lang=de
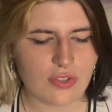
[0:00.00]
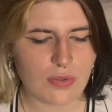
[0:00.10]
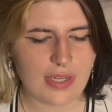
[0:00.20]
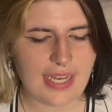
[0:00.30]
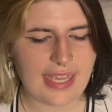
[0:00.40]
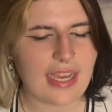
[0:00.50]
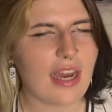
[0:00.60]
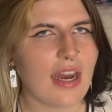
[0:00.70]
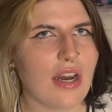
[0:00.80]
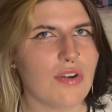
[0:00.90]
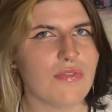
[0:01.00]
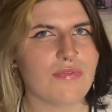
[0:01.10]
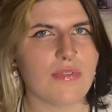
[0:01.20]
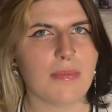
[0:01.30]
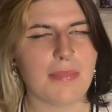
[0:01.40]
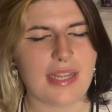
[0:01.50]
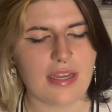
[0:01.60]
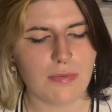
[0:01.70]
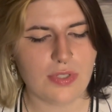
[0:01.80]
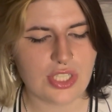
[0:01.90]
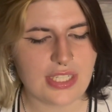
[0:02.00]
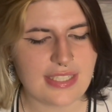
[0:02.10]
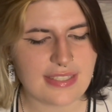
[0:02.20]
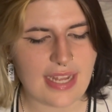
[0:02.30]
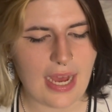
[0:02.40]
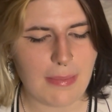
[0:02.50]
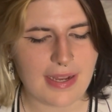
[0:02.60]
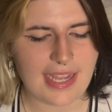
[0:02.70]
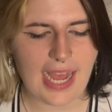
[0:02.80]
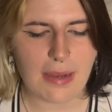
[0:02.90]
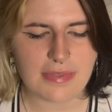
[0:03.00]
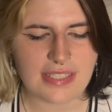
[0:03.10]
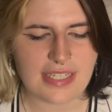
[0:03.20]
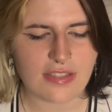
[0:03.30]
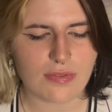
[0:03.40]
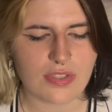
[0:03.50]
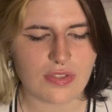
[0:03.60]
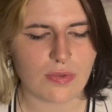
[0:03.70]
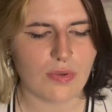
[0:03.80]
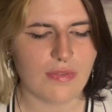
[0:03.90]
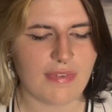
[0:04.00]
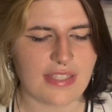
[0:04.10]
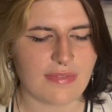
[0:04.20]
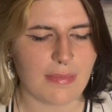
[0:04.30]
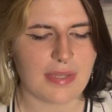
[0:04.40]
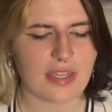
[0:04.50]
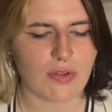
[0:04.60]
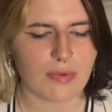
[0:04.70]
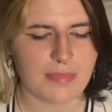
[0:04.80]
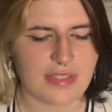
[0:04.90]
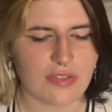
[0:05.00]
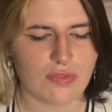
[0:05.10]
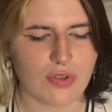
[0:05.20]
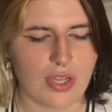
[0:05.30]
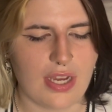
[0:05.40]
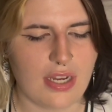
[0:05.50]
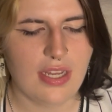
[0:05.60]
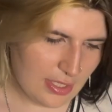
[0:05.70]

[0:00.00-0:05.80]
Schon länger auf meiner Wishlist, aber kam ich nie dazu, das zu holen, weil es war mir dann doch ein bisschen zu teuer.